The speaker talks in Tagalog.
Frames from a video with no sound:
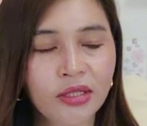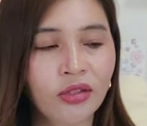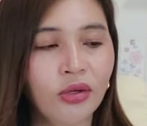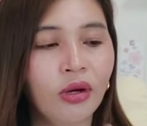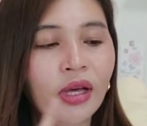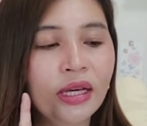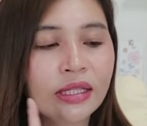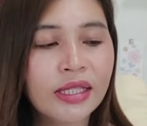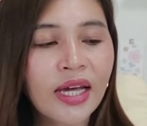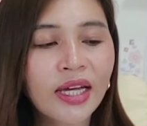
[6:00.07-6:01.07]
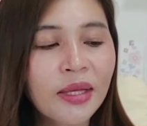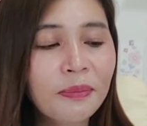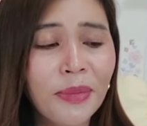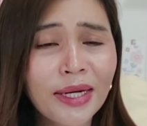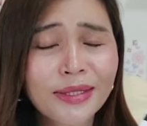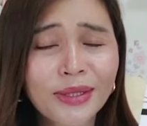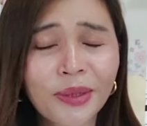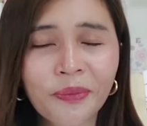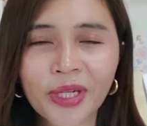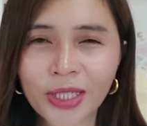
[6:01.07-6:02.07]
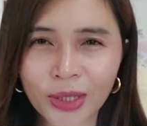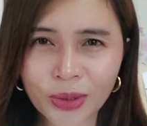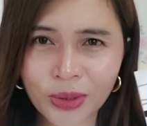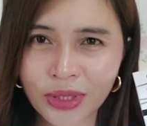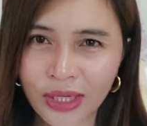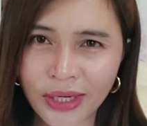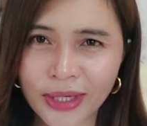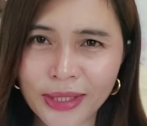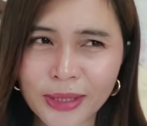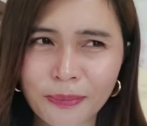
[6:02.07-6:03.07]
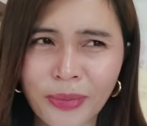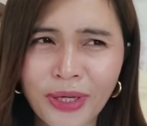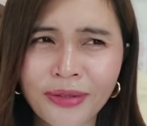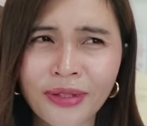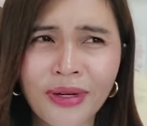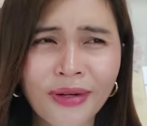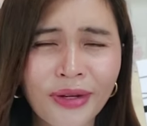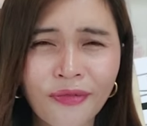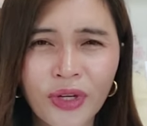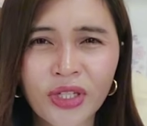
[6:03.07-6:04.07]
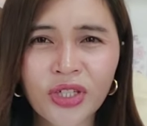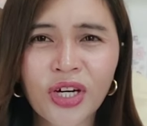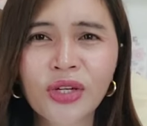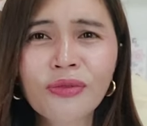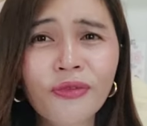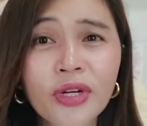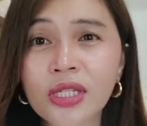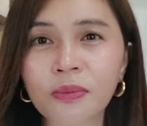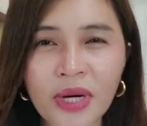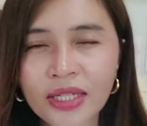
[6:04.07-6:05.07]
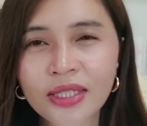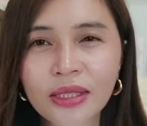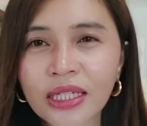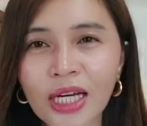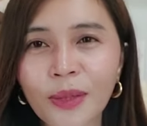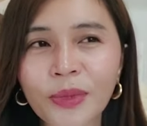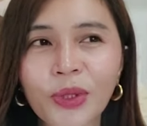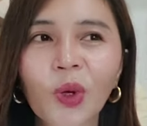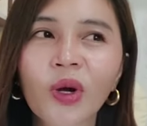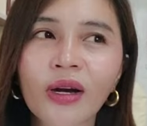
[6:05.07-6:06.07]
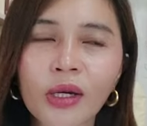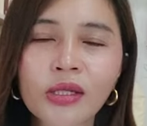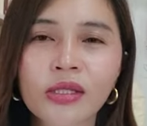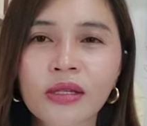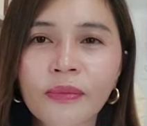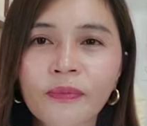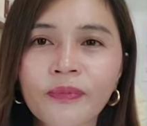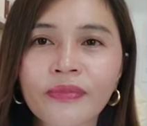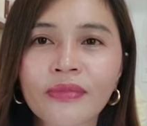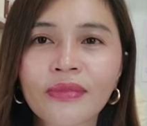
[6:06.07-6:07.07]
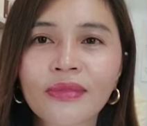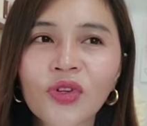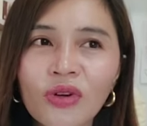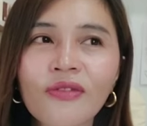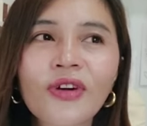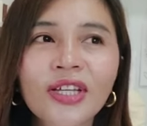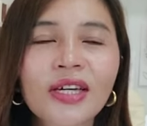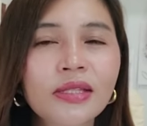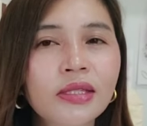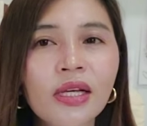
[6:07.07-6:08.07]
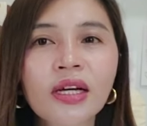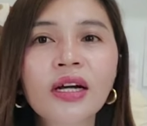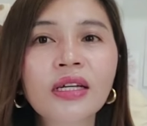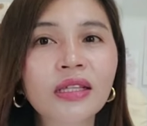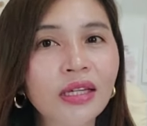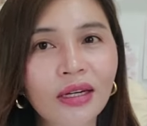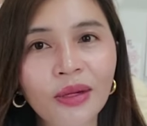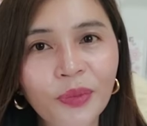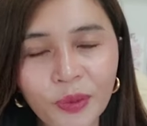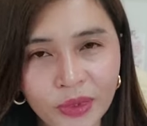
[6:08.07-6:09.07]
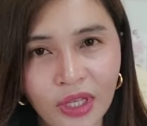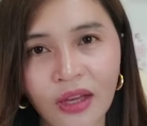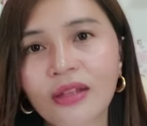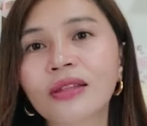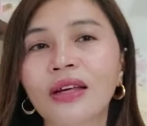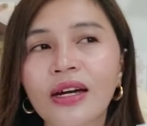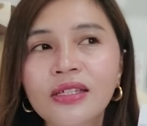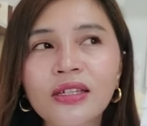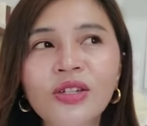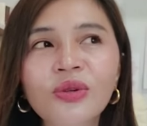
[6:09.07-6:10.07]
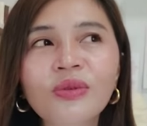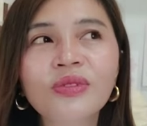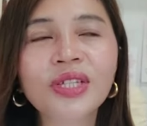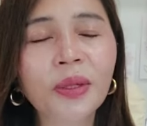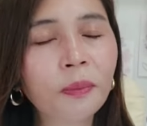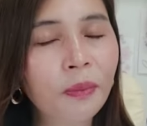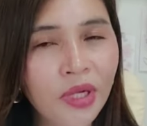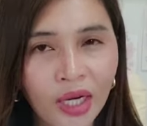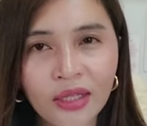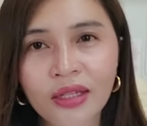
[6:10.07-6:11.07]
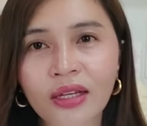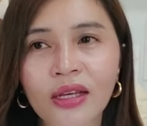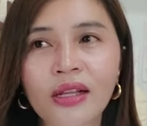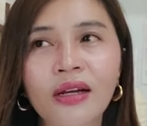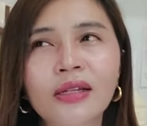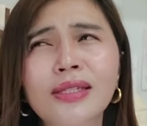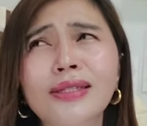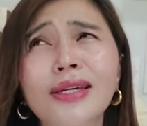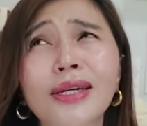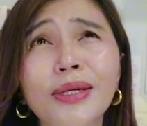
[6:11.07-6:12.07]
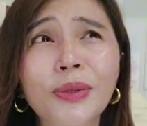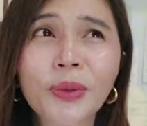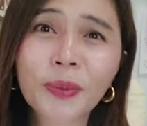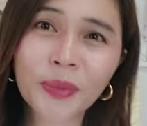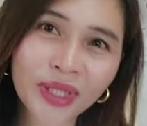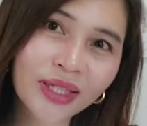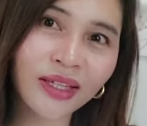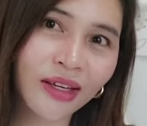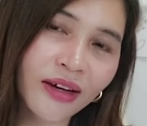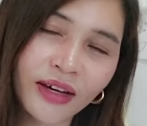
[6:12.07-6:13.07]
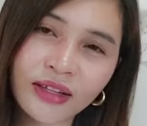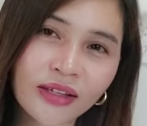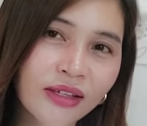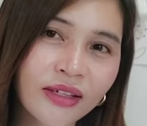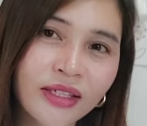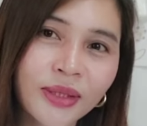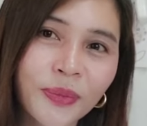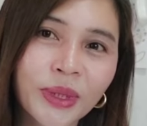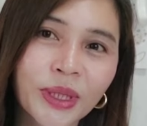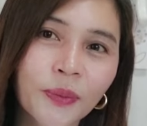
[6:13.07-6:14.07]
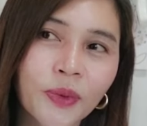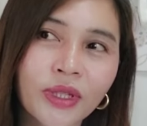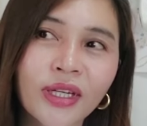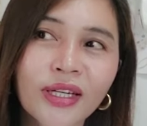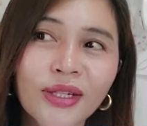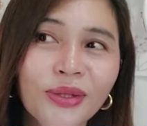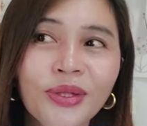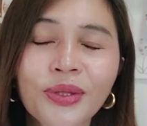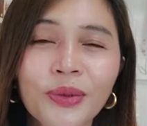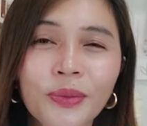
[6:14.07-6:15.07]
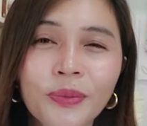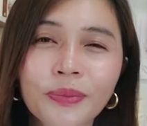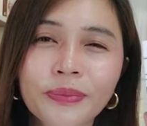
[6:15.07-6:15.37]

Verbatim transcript: na to. Second box ko pa lang to, guys. Pero ang effect niya, yung first box na ginamit ko, guys, yung effect niya, as in talagang hindi ka lang pumuti. As in yung nag bright ka talaga. As in, kumikinang ka talaga sa pagkaputi. Ganun yung